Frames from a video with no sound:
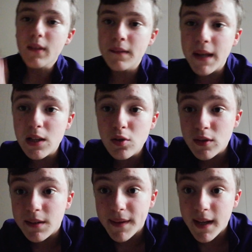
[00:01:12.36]
negli
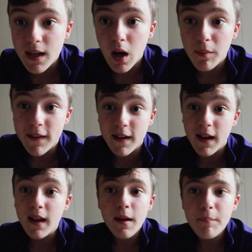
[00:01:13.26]
ultimi
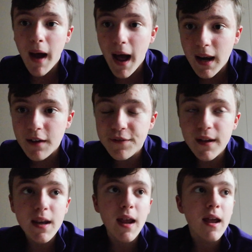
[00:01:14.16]
chilometri, ma alla
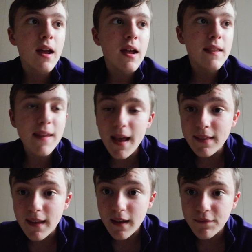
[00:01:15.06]
fine
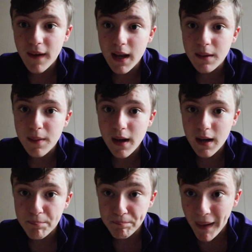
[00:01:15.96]
niente da fare
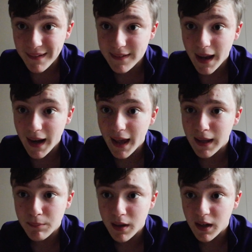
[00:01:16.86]
per Pascal
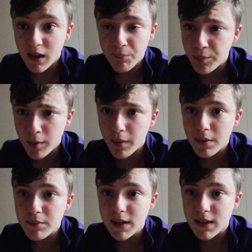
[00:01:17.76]
Ackerman che
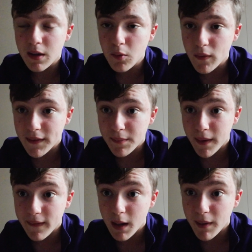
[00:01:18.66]
probabilmente comunque si
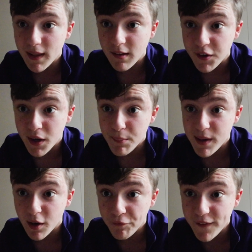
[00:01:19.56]
prende la maglia
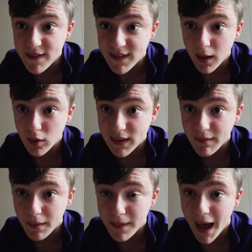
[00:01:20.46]
ciclamino, vista
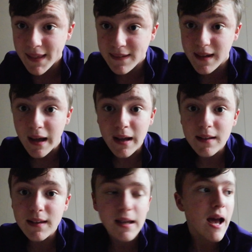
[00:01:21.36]
l'ottava piazza
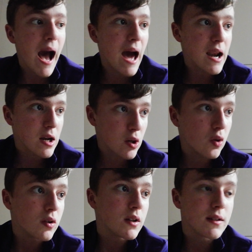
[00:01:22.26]
di
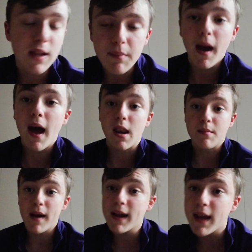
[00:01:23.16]
Arnaud Demar.
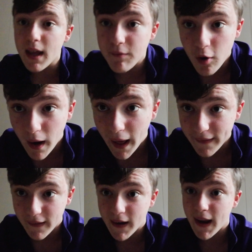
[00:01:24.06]
Ma che
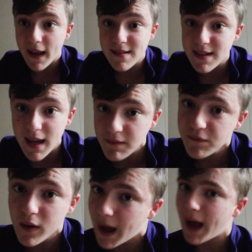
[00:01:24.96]
volata ragazzi, che
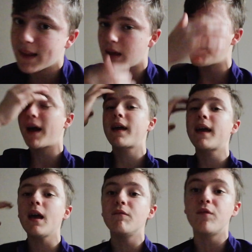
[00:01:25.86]
volata, ma
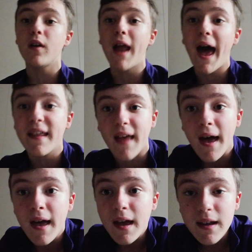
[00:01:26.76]
che volata,
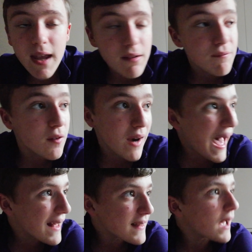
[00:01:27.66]
che
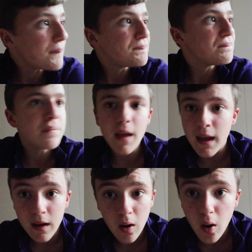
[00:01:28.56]
volata
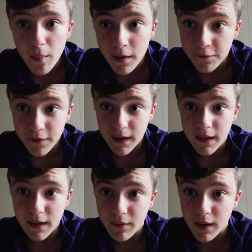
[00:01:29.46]
e come è
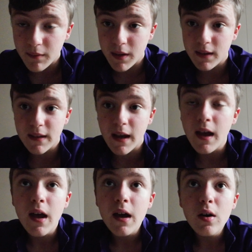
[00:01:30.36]
finita veramente.
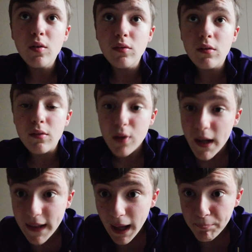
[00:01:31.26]

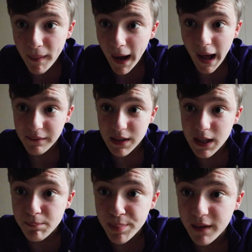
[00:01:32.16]
Una tappa
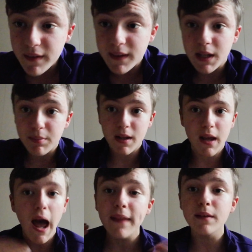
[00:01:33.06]

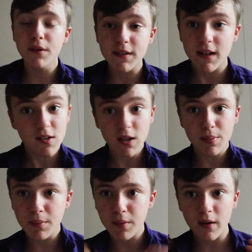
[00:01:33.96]
imprevedibile, a dimostrazione
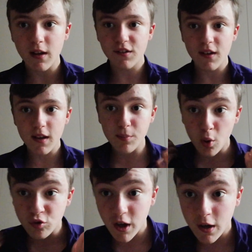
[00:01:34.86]
proprio che nel ciclismo
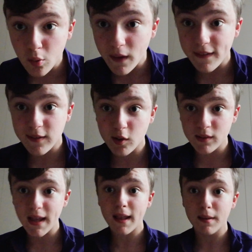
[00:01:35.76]
non c'è nulla di
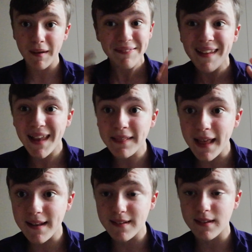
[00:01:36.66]
scontato, ma nella
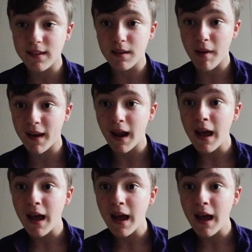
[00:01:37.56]
terza settimana